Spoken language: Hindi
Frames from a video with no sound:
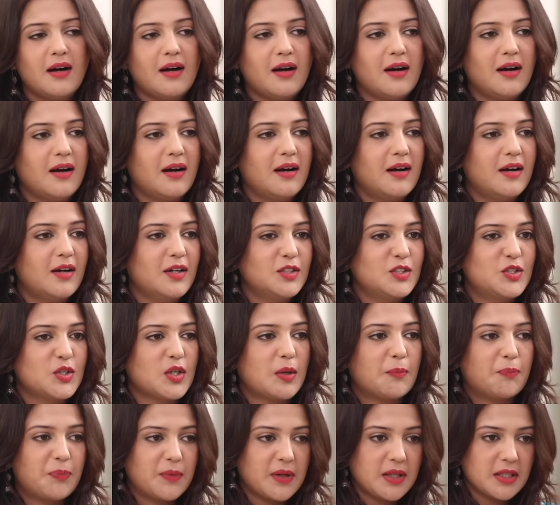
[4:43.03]
आ, जो
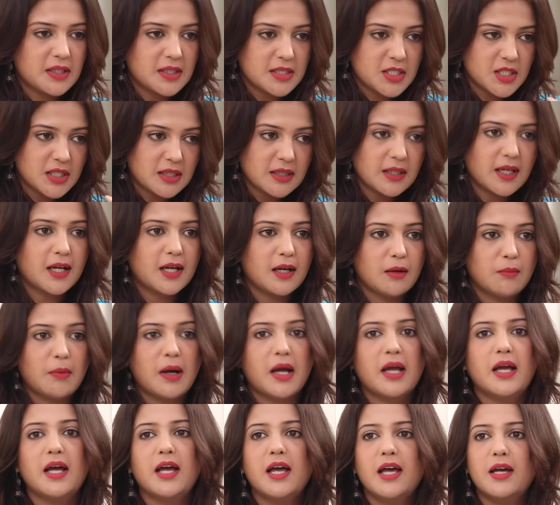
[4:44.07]
आपने जितना
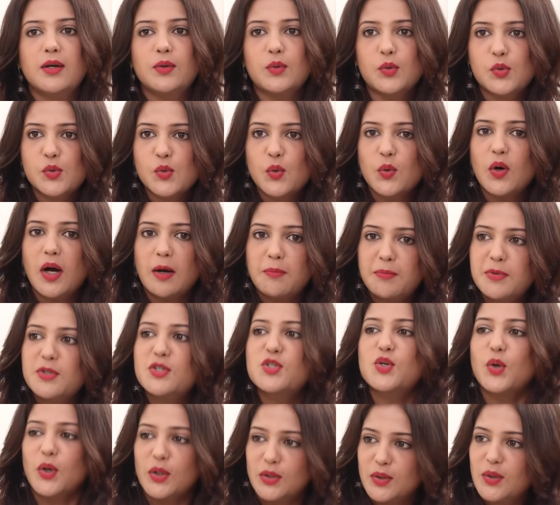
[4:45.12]
कमाया है उसको आप
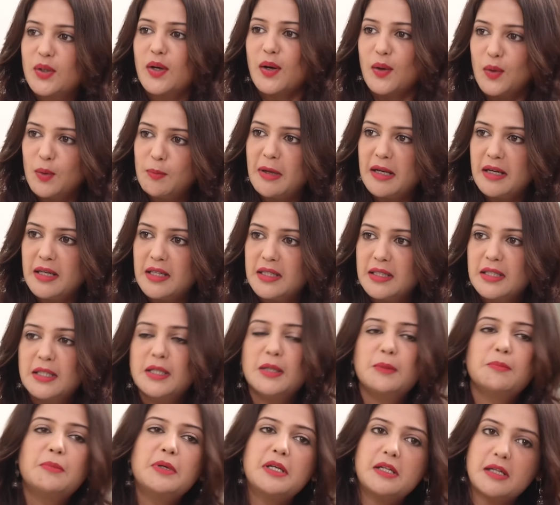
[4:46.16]
इन्जॉय तो कर लो पहले
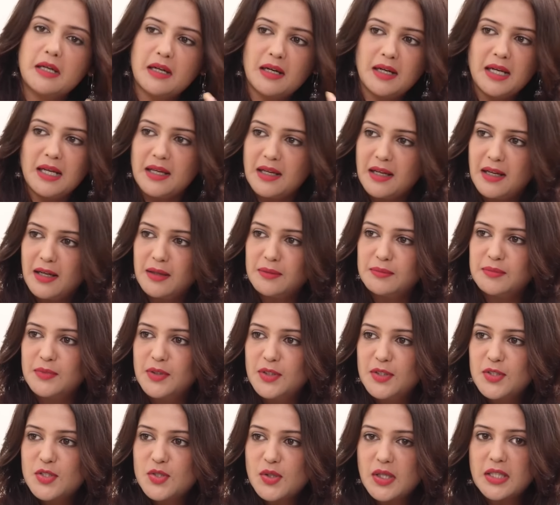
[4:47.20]
फिर कर लेंगे काम
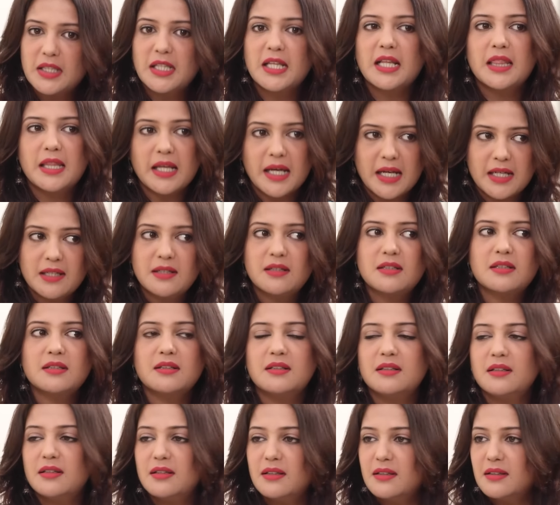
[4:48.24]
सो आई थिंक दैट
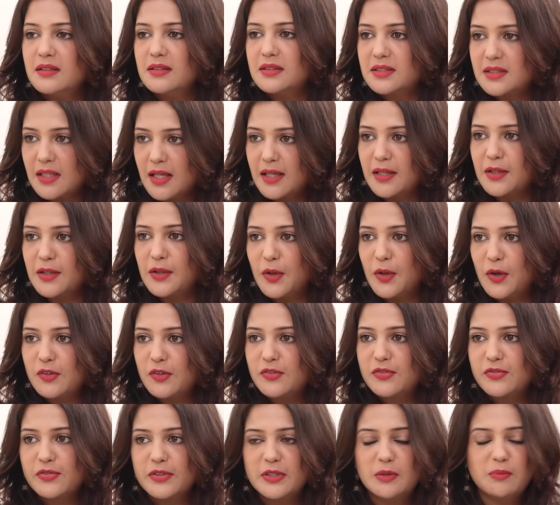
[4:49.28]
स्टार्टेड
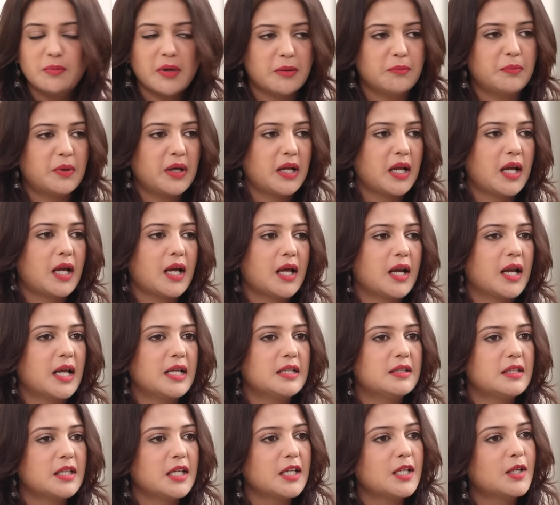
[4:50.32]
ऑफ विद माई ब्रेक एंड आई
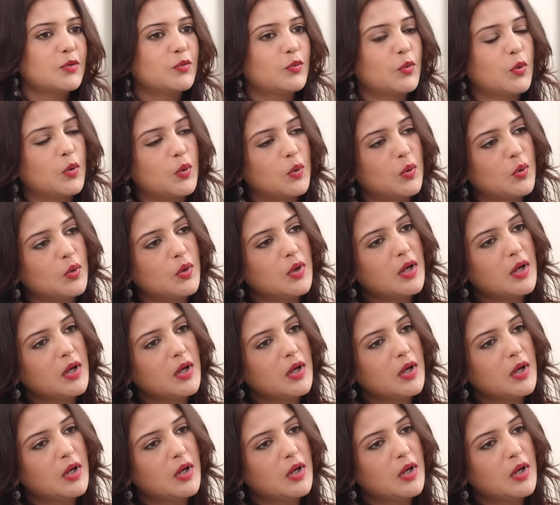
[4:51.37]
थिंक वो